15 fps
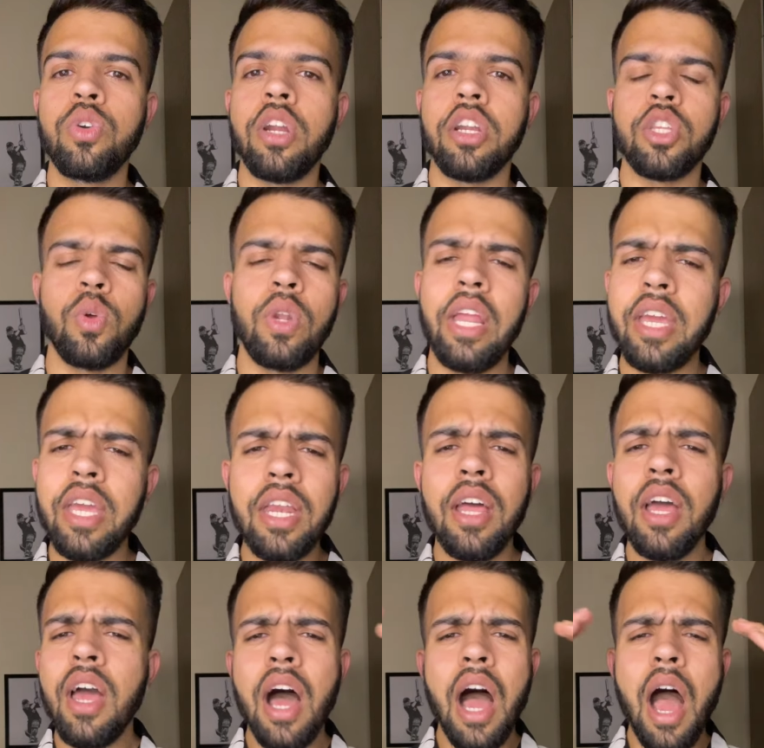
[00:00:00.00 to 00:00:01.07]
करते हो लेकिन
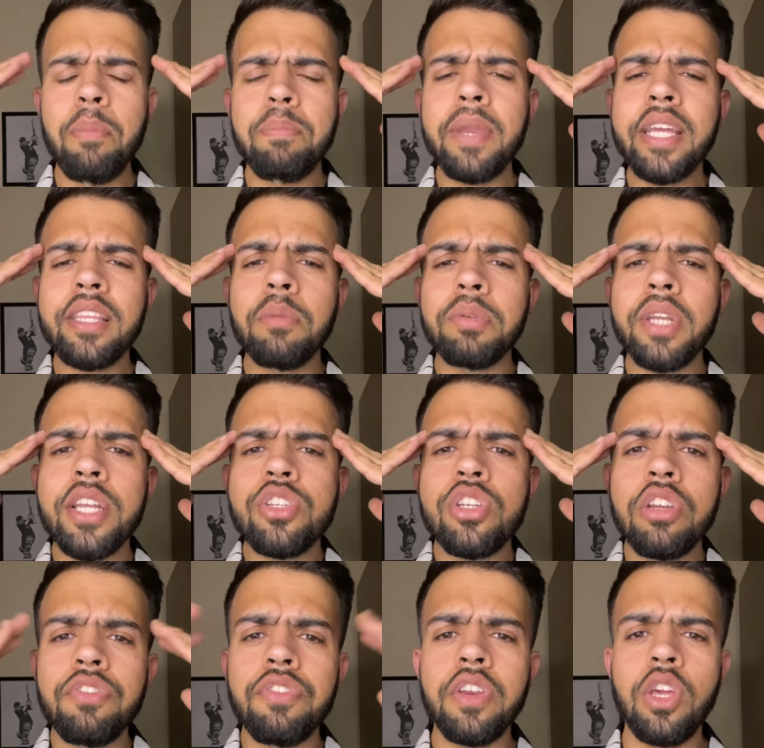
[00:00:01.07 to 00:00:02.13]
आप ना एकदम टेंशन
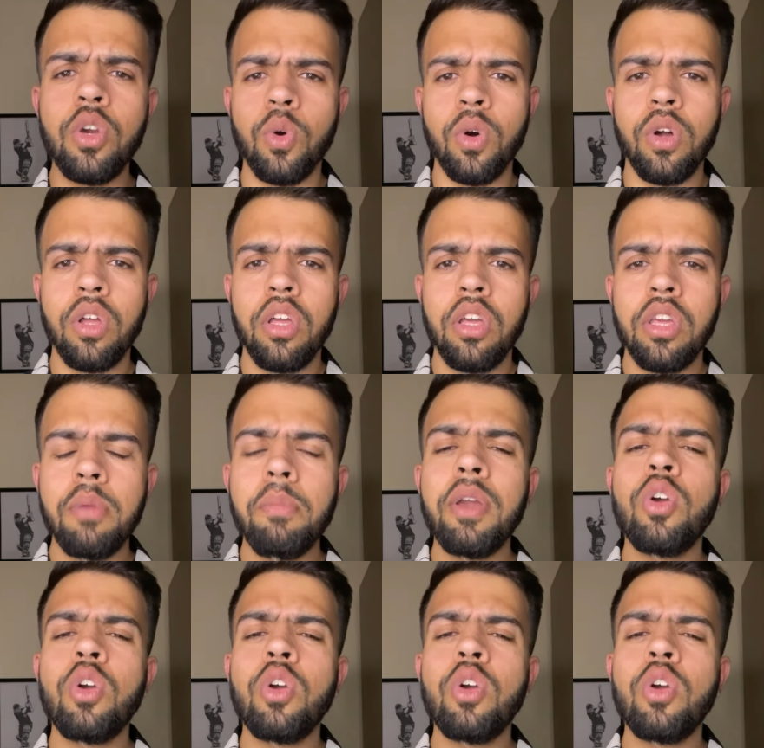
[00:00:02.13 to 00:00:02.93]
फ्री हो कि भाई